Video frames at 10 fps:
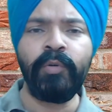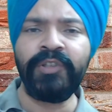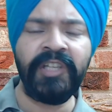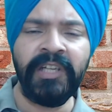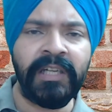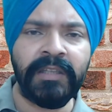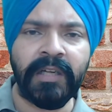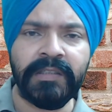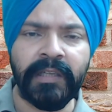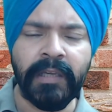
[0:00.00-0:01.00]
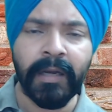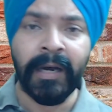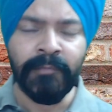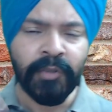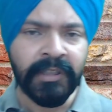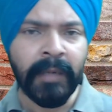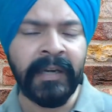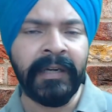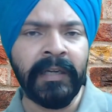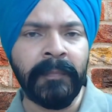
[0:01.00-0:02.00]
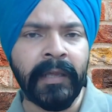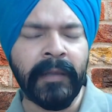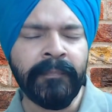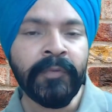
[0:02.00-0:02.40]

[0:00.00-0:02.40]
खुशी नहीं है अंदर से काम तो इतना पेंडिंग पड़ा है